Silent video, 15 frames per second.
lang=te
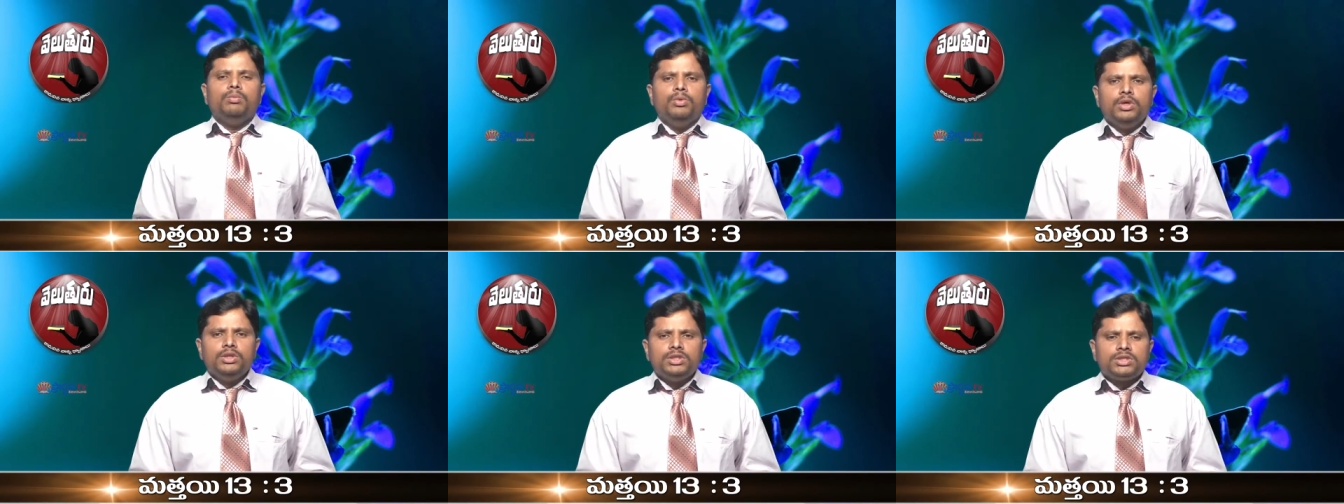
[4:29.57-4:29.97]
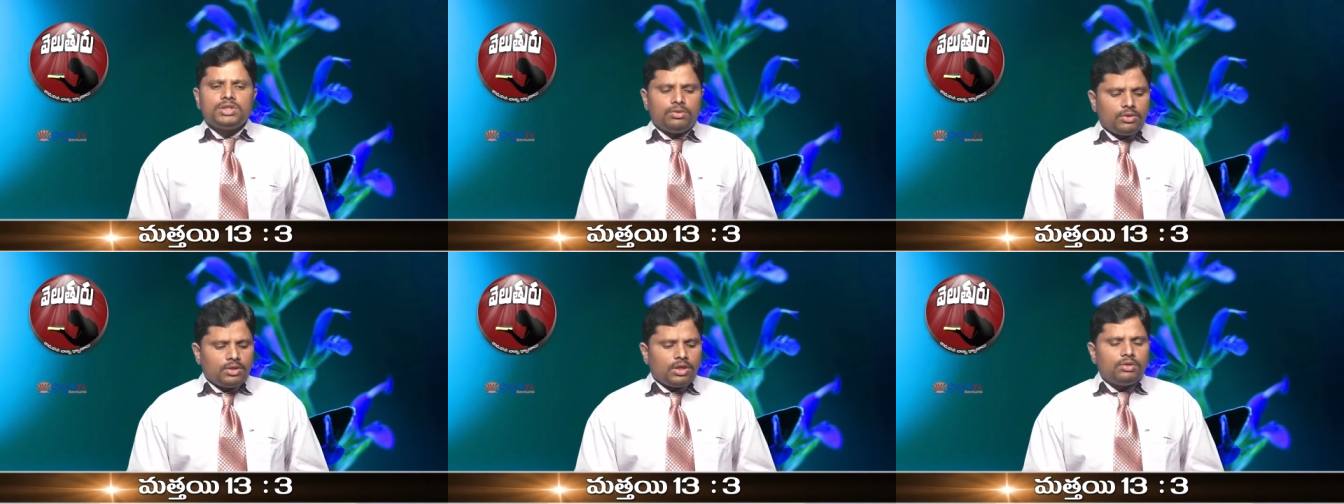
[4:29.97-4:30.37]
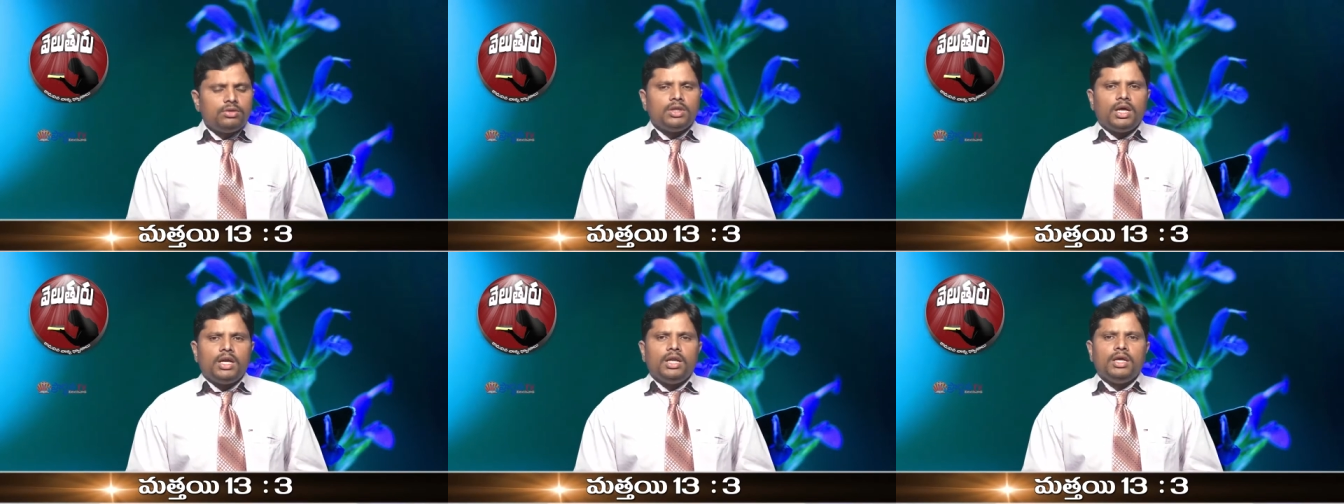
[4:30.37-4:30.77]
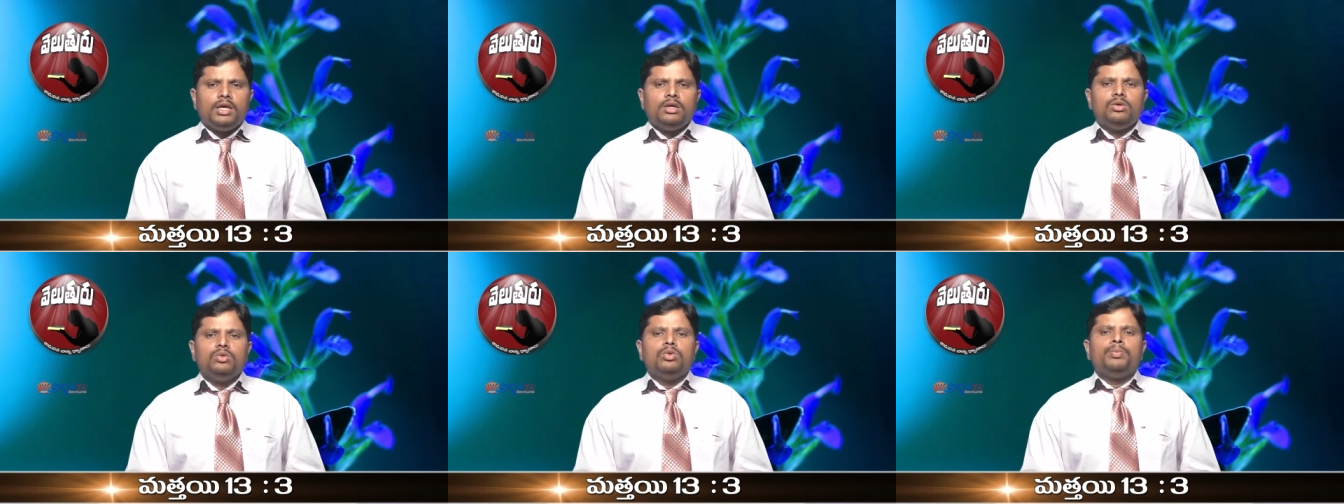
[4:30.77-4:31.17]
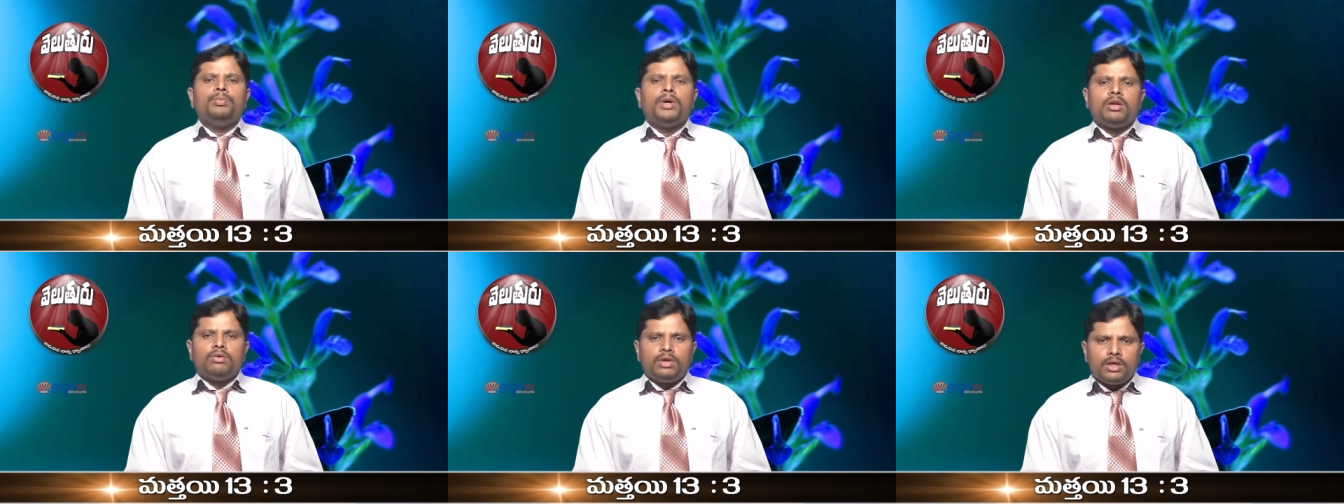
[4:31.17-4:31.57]
బోధిస్తూ ఉంటారు దాన్నే
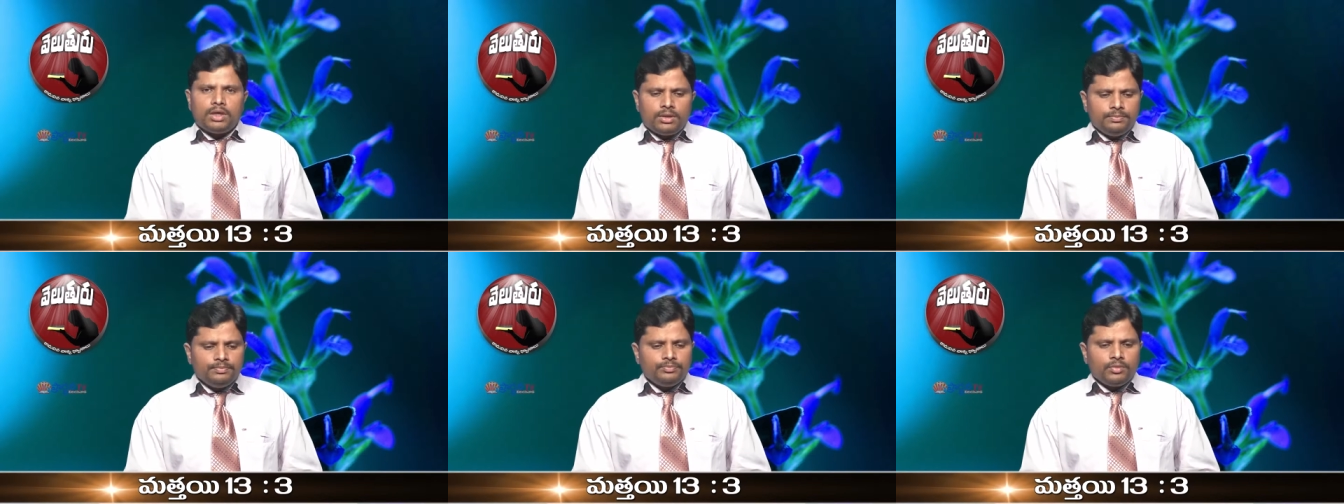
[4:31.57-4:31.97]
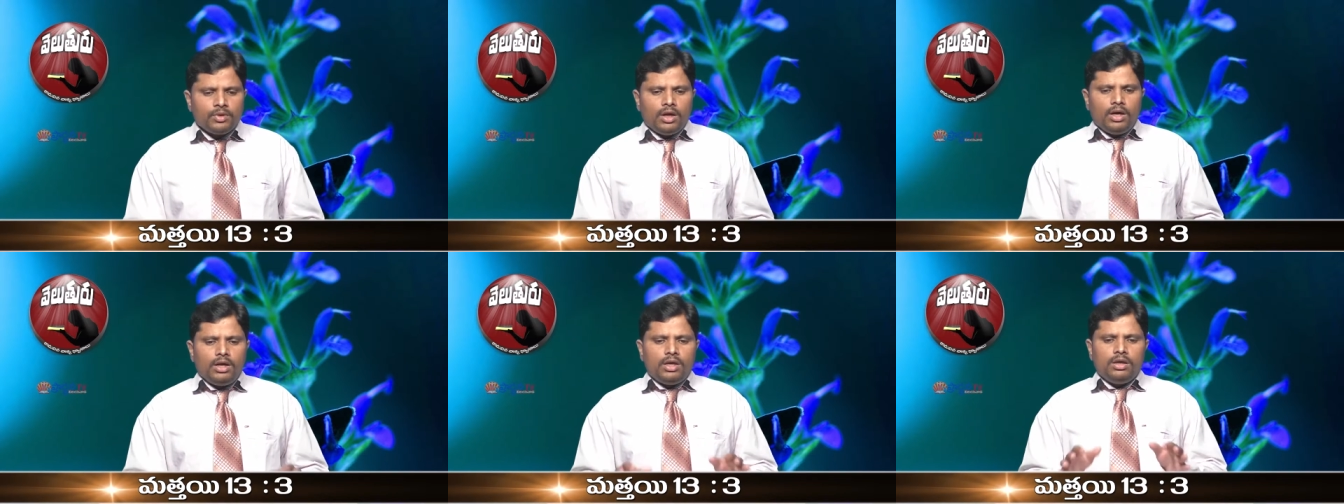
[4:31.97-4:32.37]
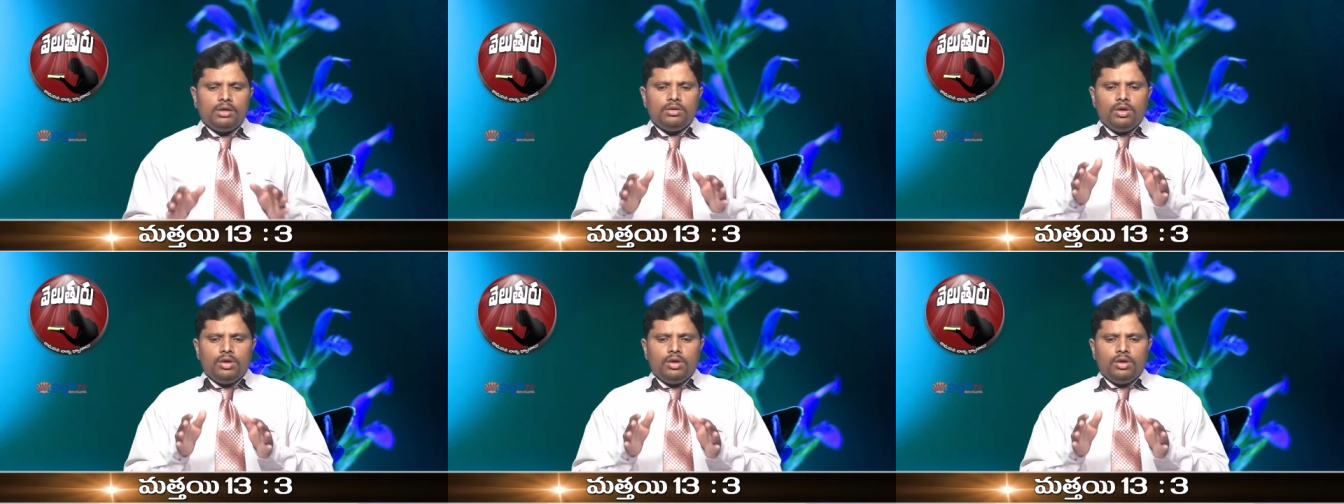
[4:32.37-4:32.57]
ఉపమానం అంటాం అంటే